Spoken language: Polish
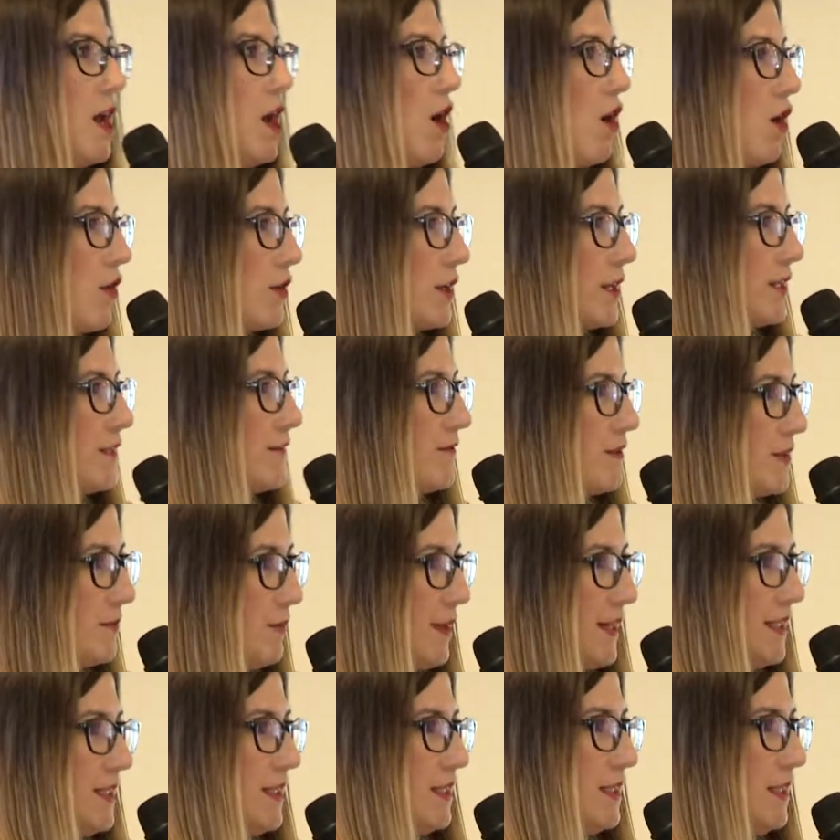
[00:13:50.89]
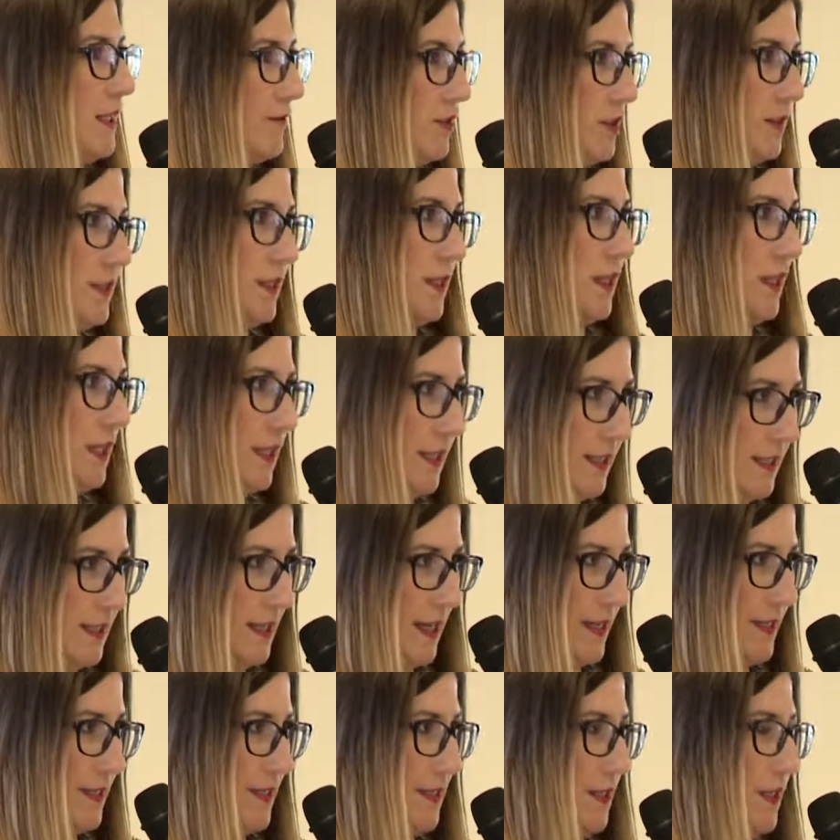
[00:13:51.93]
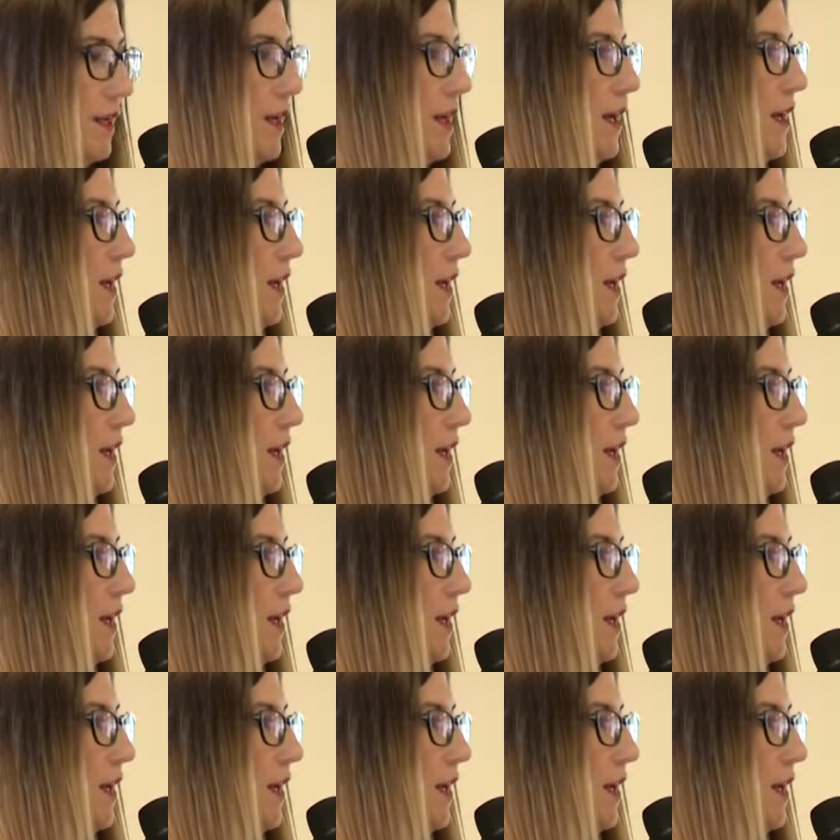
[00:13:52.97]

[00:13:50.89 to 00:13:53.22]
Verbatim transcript: okres wsparcia dla wszystkich licencji.